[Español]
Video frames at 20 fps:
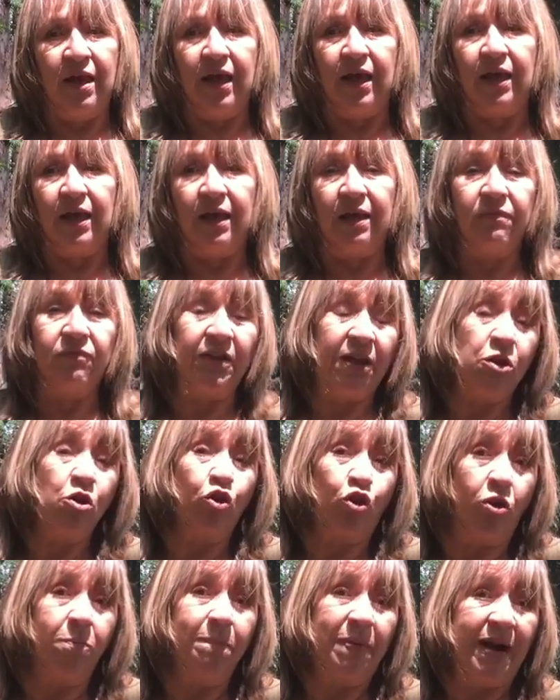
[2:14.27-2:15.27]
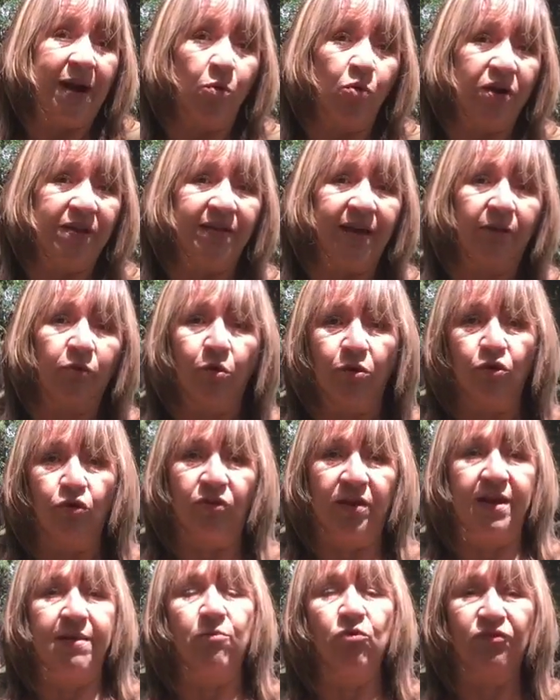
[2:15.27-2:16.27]
Eh, se nos rompe la unidad cuando
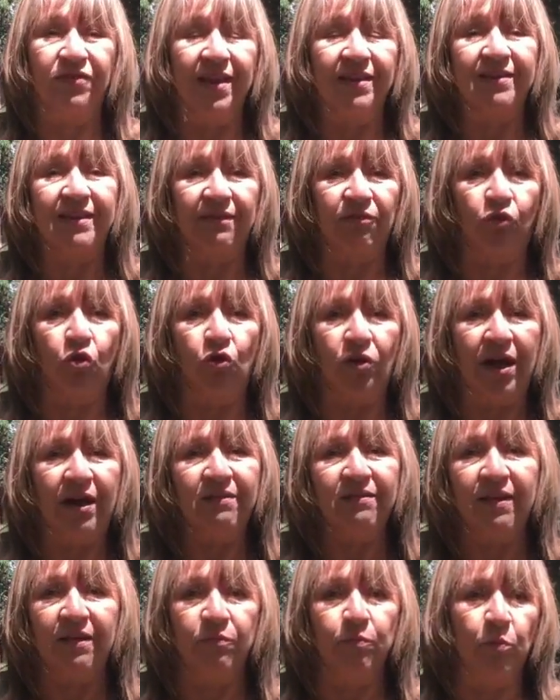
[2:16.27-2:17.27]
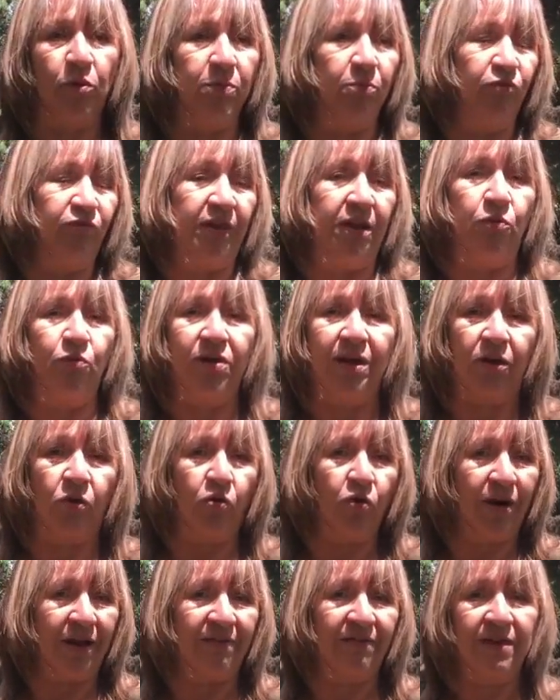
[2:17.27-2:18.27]
tenemos tantas corazas. Podemos tener una
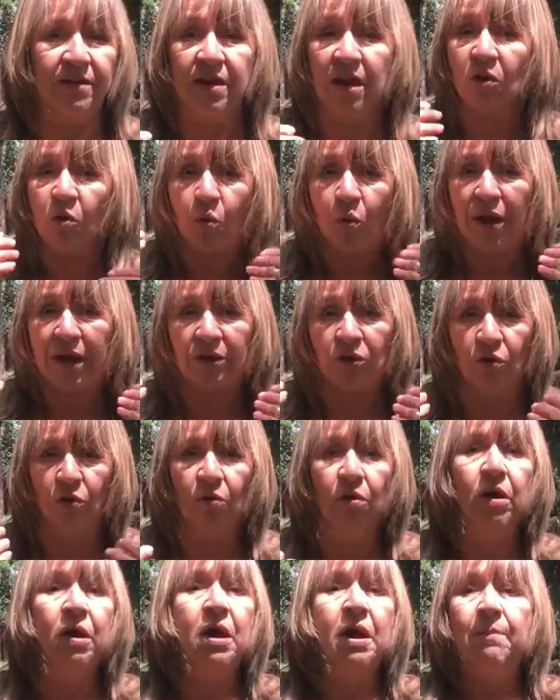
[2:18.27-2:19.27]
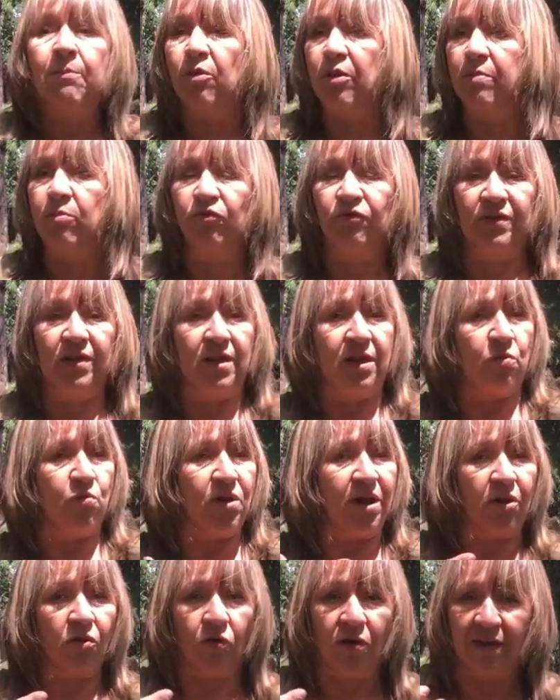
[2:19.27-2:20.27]
coraza en el cuello, podemos tener
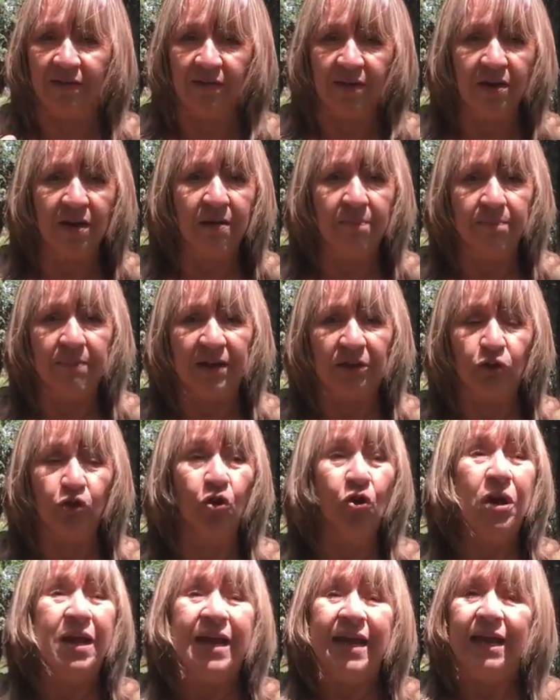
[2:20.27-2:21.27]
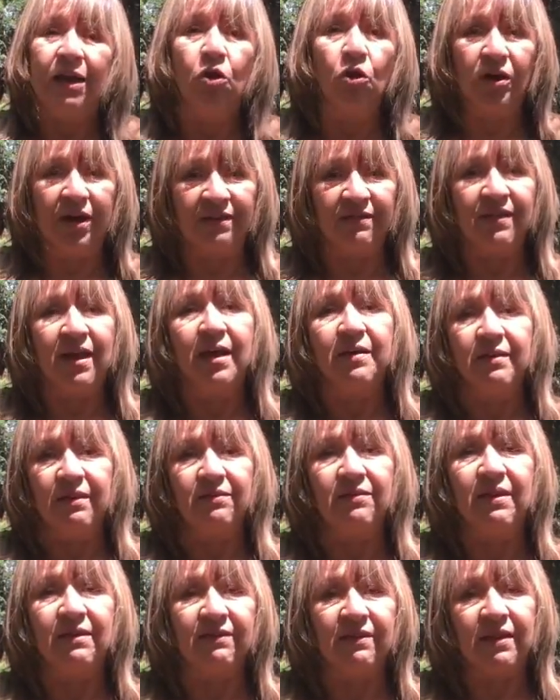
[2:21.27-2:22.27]
una coraza en el pecho y lo que se,
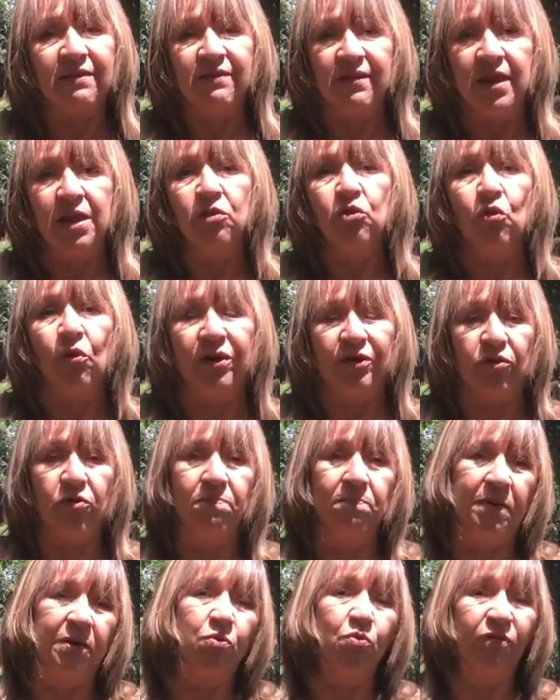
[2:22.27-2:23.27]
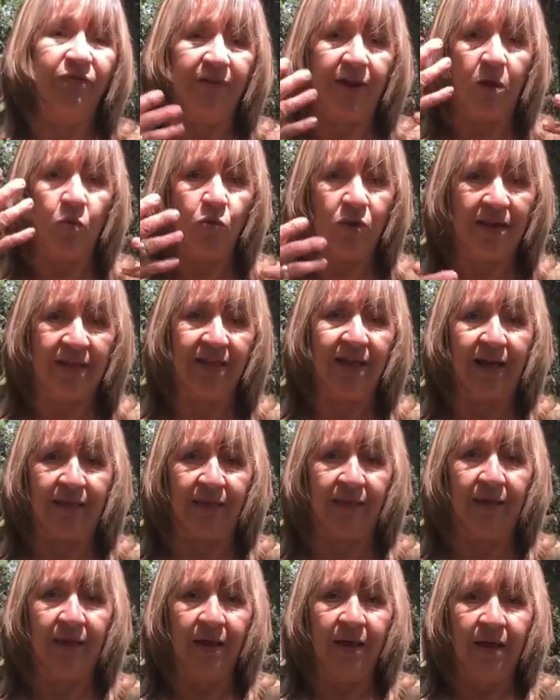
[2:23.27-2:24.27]
está haciendo es romper nuestra unidad
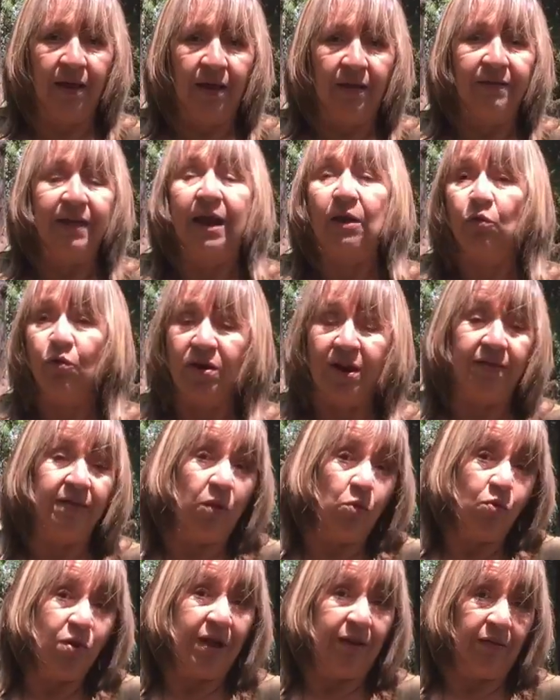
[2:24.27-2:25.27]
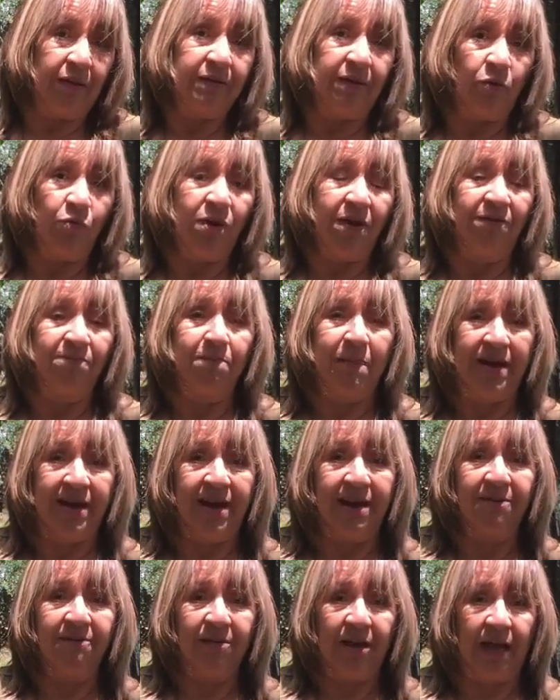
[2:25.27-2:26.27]
de alguna de una, de una
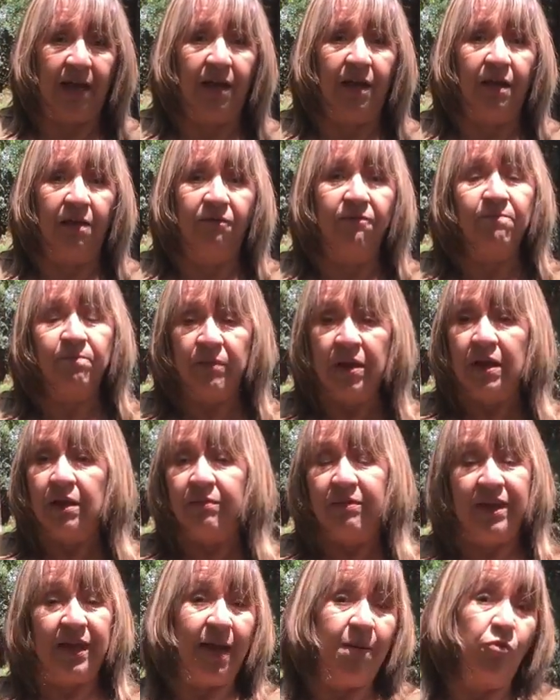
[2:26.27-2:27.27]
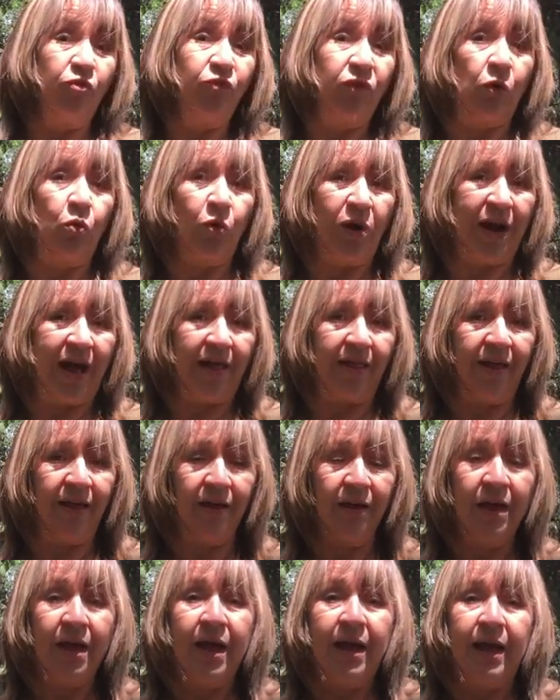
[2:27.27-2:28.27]
manera, eh, digamos,
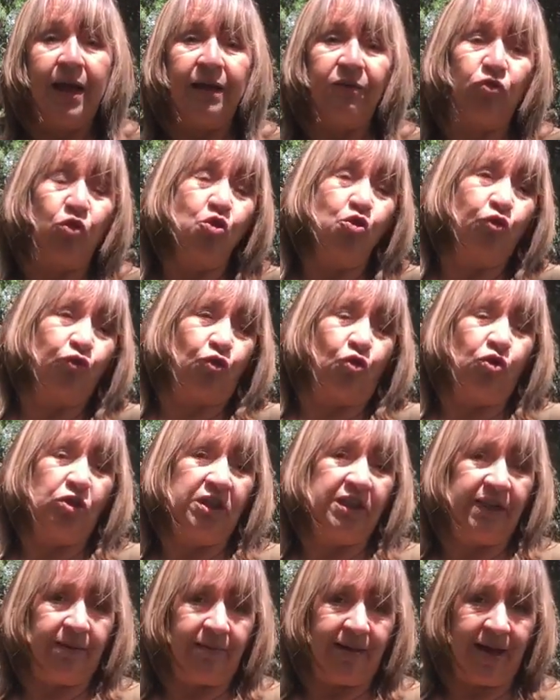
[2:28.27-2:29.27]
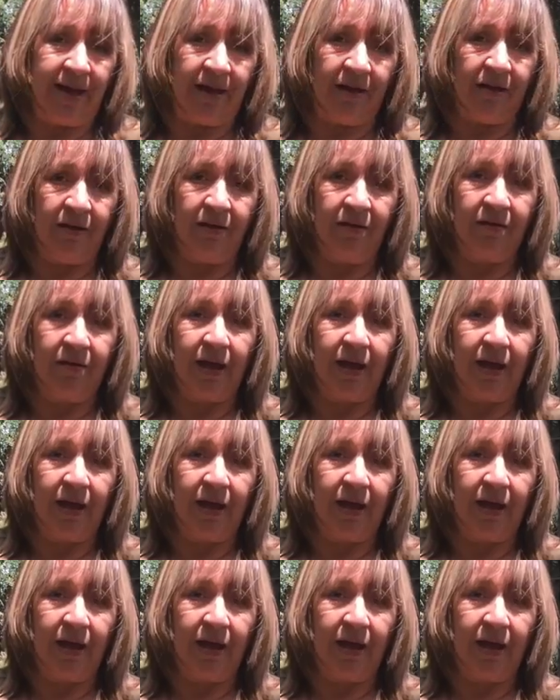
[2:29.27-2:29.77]
figurada. Eso nos conlleva